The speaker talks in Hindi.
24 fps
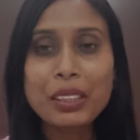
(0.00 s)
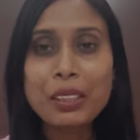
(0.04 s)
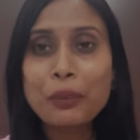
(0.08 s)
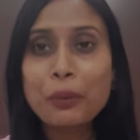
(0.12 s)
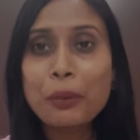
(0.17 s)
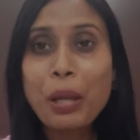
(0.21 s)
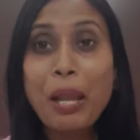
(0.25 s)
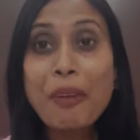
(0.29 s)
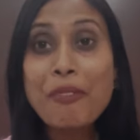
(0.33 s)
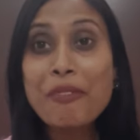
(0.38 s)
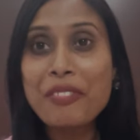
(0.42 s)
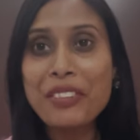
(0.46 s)

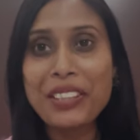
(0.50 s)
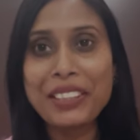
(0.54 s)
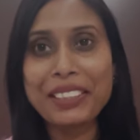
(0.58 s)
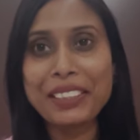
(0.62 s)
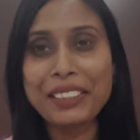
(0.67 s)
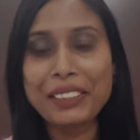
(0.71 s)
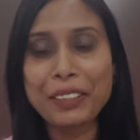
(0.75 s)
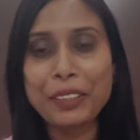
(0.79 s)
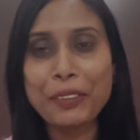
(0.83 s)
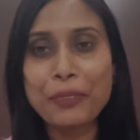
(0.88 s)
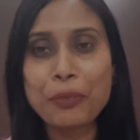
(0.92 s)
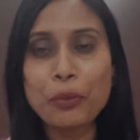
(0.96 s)
तो आई एम
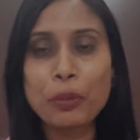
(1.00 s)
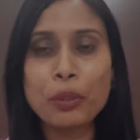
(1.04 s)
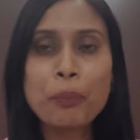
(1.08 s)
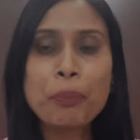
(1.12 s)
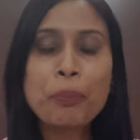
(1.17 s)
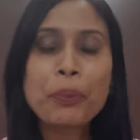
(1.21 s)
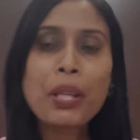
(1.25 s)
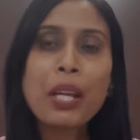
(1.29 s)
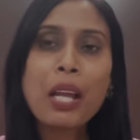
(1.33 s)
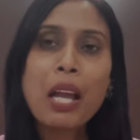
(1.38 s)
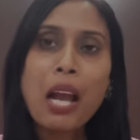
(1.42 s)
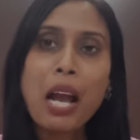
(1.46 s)
वेरी ग्रेटफुल
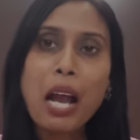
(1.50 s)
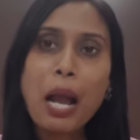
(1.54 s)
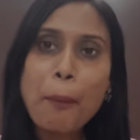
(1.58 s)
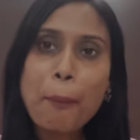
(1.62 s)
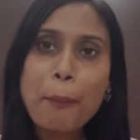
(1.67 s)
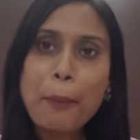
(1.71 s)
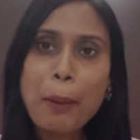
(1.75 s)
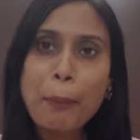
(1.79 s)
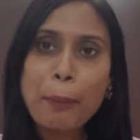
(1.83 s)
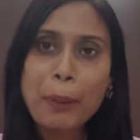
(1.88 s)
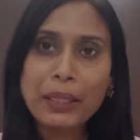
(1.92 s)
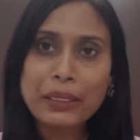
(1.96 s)

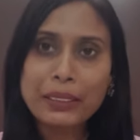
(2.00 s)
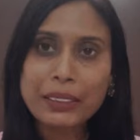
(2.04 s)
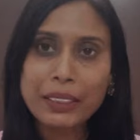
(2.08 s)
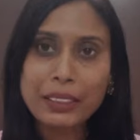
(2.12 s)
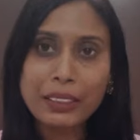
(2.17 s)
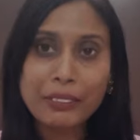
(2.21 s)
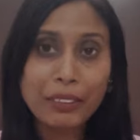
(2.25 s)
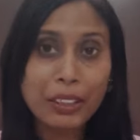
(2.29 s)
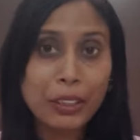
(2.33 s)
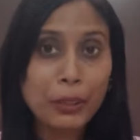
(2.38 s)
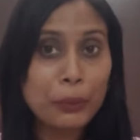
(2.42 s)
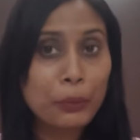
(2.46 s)
अब मैं बात
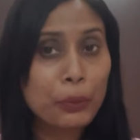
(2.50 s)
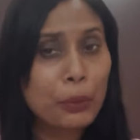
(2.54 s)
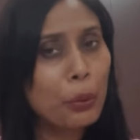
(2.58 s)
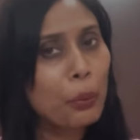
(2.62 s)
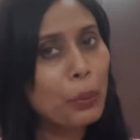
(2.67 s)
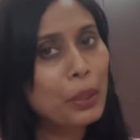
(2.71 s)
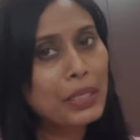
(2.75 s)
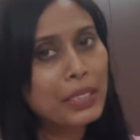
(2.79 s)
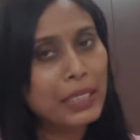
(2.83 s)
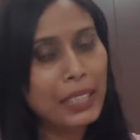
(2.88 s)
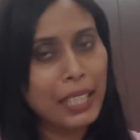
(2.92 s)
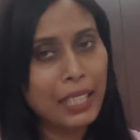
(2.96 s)
करने वाली हूँ
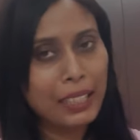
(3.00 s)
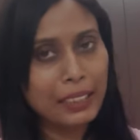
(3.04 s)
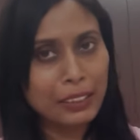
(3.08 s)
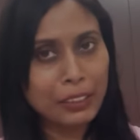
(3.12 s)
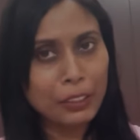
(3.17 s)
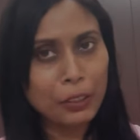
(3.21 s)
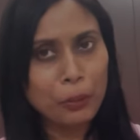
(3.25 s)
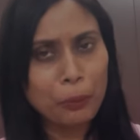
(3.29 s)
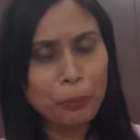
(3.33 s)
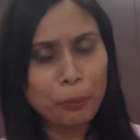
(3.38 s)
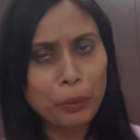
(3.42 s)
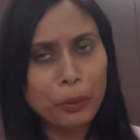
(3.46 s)
थोड़ी सी
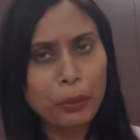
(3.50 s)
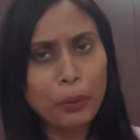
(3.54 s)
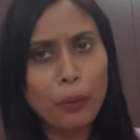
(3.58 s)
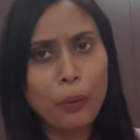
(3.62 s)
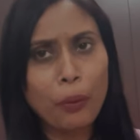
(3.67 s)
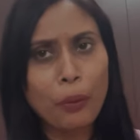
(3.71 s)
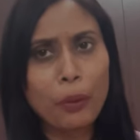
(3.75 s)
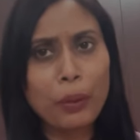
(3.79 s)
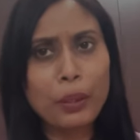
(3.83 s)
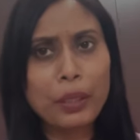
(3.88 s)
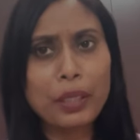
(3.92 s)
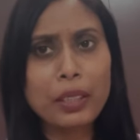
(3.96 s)
हेल्थ के ऊपर
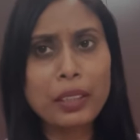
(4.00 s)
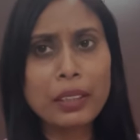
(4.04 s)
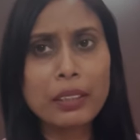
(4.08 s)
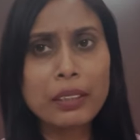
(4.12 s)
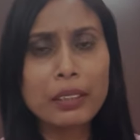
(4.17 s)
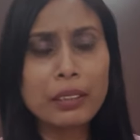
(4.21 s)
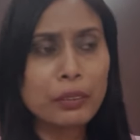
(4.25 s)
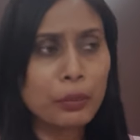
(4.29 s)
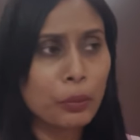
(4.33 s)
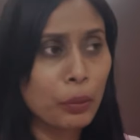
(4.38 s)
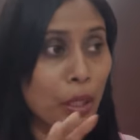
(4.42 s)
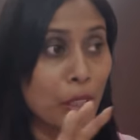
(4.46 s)
और
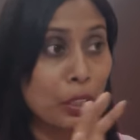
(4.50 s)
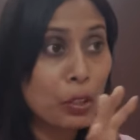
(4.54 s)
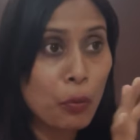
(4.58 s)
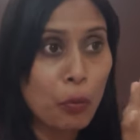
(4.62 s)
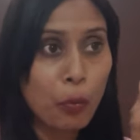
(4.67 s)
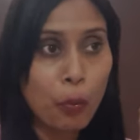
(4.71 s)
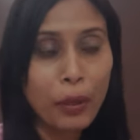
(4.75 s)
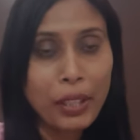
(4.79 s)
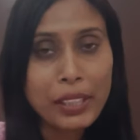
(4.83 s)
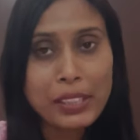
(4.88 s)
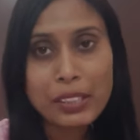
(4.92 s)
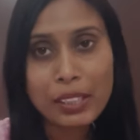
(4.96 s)
थोड़ा सा
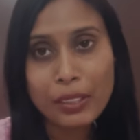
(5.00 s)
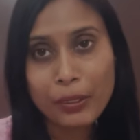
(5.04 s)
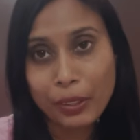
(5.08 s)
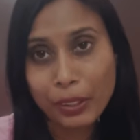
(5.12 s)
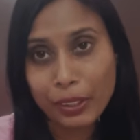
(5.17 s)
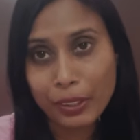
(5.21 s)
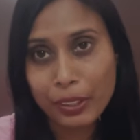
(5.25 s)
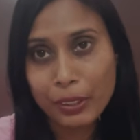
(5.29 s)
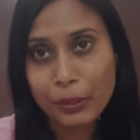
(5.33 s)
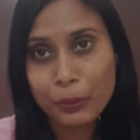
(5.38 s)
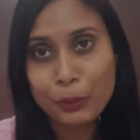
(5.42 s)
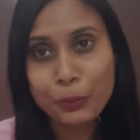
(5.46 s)
वॉइस आ
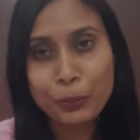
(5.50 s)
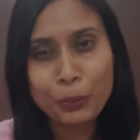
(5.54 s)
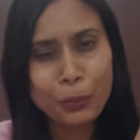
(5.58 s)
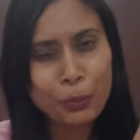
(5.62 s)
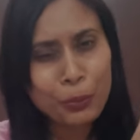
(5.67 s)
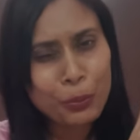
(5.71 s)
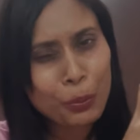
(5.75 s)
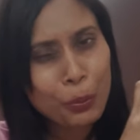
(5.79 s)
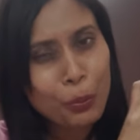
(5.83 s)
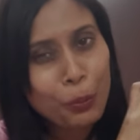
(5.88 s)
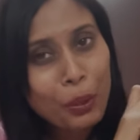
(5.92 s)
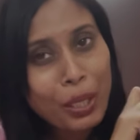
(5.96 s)
रहा
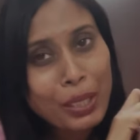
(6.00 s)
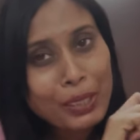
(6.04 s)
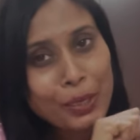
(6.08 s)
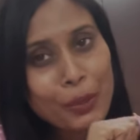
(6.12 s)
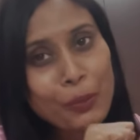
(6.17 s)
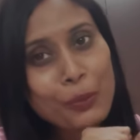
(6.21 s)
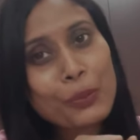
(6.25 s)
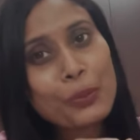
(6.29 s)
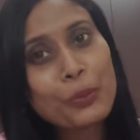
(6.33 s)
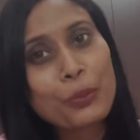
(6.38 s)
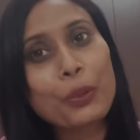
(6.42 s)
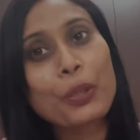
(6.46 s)
तो थोड़ा
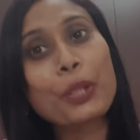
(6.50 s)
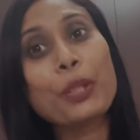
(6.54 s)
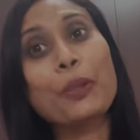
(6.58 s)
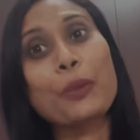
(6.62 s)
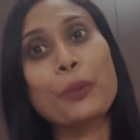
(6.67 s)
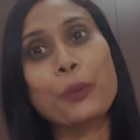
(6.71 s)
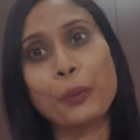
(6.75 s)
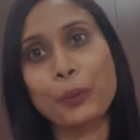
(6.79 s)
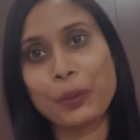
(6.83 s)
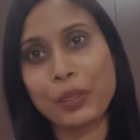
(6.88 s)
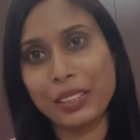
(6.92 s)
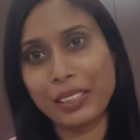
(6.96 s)
सा उसको
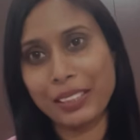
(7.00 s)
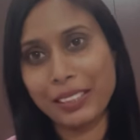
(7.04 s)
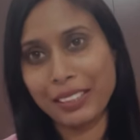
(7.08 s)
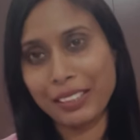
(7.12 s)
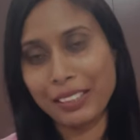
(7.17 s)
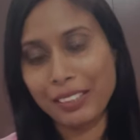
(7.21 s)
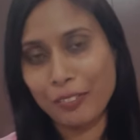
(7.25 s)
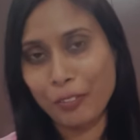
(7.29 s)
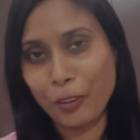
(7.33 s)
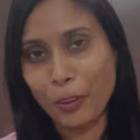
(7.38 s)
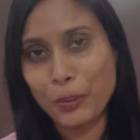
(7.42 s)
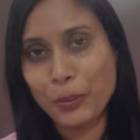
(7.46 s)
इग्नोर
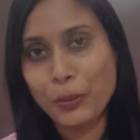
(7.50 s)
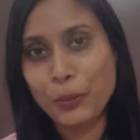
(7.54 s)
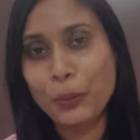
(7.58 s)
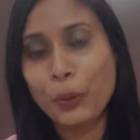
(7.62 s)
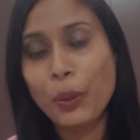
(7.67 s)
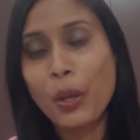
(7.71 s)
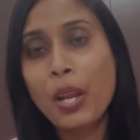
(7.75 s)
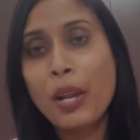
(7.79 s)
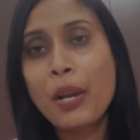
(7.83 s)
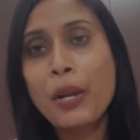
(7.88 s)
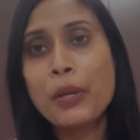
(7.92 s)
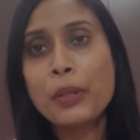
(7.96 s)
करिएगा वॉइस
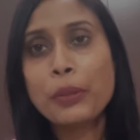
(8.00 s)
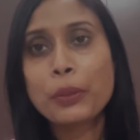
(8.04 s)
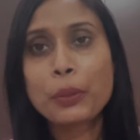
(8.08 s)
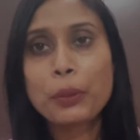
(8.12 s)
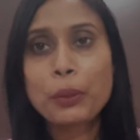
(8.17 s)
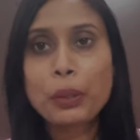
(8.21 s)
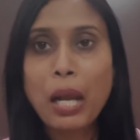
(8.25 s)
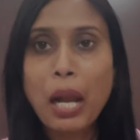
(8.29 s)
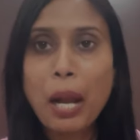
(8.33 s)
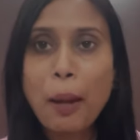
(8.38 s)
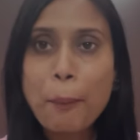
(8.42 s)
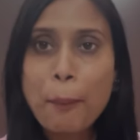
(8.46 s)
को
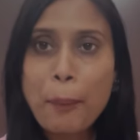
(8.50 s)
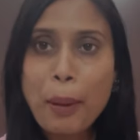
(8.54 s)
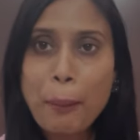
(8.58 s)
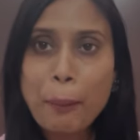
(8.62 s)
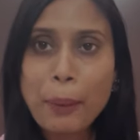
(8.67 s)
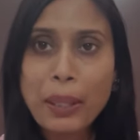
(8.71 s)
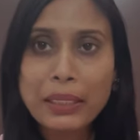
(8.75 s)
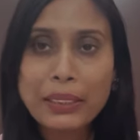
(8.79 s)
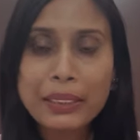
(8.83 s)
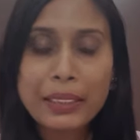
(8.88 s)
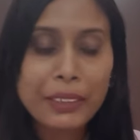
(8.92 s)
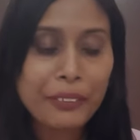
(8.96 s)
तो अब
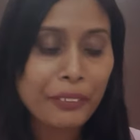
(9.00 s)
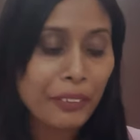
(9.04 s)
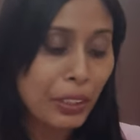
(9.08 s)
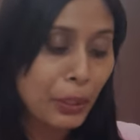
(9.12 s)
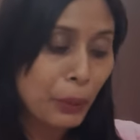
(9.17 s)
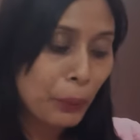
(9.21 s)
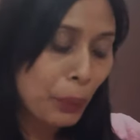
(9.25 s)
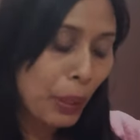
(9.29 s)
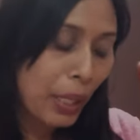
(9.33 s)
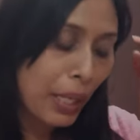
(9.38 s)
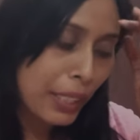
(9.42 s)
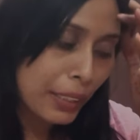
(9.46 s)
मैं बात करने
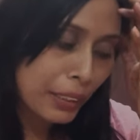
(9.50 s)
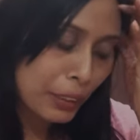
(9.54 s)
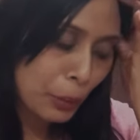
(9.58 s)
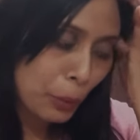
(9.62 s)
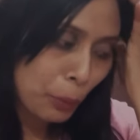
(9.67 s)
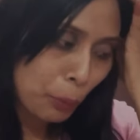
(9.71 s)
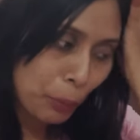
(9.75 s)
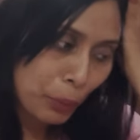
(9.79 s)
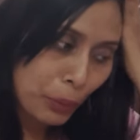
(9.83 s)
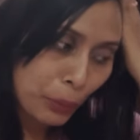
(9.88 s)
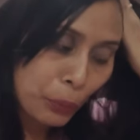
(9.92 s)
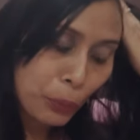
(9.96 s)
वाली हूँ हेल्थ
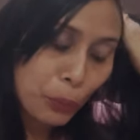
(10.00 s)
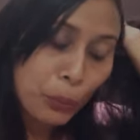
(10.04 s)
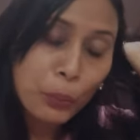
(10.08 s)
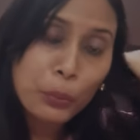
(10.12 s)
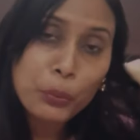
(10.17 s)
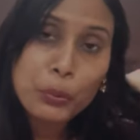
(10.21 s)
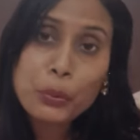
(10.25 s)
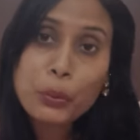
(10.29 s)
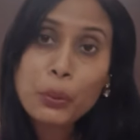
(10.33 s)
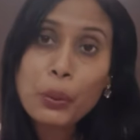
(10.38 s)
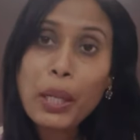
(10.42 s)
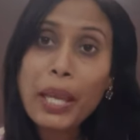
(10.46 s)
के ऊपर तो
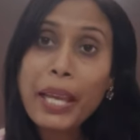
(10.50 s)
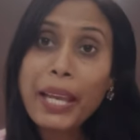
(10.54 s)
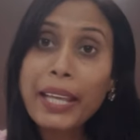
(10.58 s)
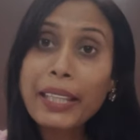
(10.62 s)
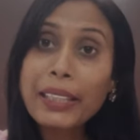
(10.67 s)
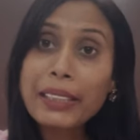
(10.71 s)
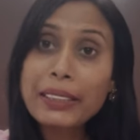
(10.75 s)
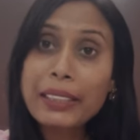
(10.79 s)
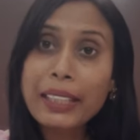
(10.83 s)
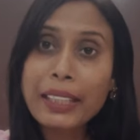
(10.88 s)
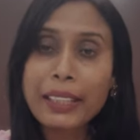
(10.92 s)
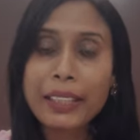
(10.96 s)
जो
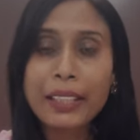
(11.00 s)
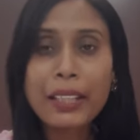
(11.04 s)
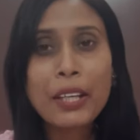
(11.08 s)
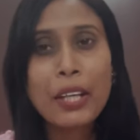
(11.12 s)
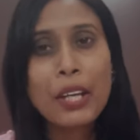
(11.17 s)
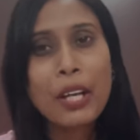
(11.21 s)
हेल्थ है